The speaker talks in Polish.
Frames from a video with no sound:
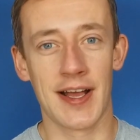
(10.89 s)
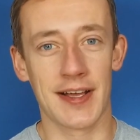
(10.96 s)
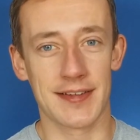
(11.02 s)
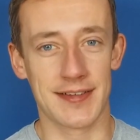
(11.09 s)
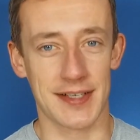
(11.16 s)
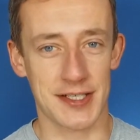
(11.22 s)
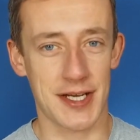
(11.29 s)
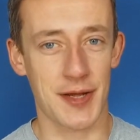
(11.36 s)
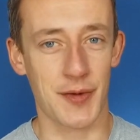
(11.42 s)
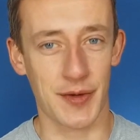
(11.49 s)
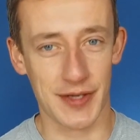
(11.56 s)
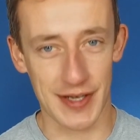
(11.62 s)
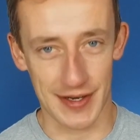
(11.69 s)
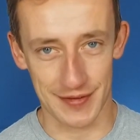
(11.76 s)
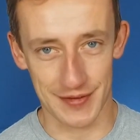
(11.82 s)
zaczęły
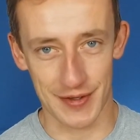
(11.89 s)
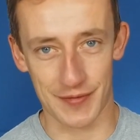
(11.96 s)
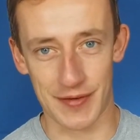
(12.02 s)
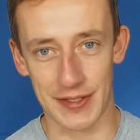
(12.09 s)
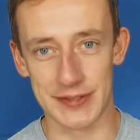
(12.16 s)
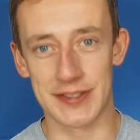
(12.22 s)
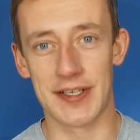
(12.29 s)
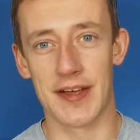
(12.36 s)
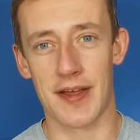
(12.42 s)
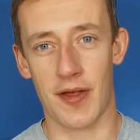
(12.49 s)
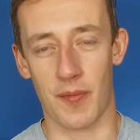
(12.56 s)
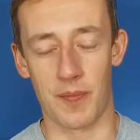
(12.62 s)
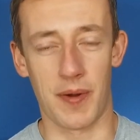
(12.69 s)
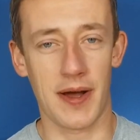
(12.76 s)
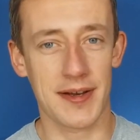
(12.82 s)
grasować
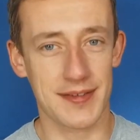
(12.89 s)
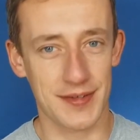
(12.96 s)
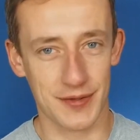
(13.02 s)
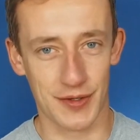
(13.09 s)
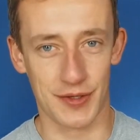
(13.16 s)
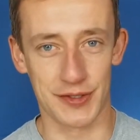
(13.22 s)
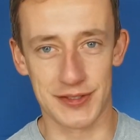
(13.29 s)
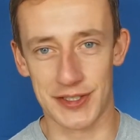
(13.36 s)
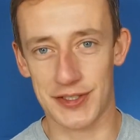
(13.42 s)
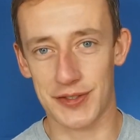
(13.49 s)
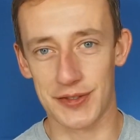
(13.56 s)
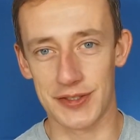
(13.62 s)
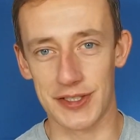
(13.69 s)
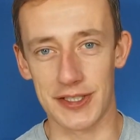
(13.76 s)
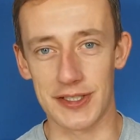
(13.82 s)
bardzo groźne
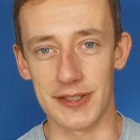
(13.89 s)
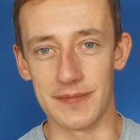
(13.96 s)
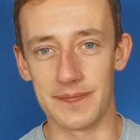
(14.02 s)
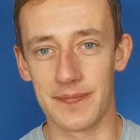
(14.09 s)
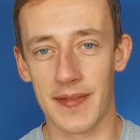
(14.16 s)
szkodniki.